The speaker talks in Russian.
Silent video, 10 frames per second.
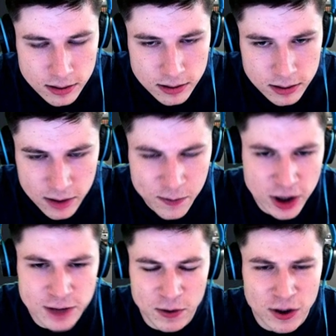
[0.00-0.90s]
Та, в
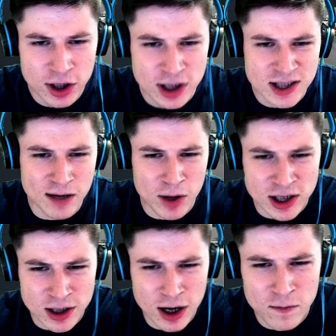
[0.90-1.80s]
принципі, давайте на стрімі
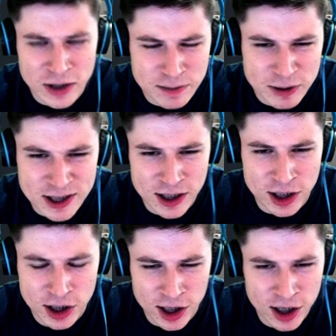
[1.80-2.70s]
разыграю. в принципе, скины
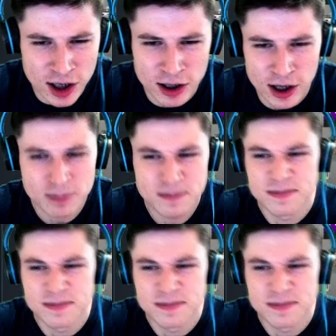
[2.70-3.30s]
недорогие, да?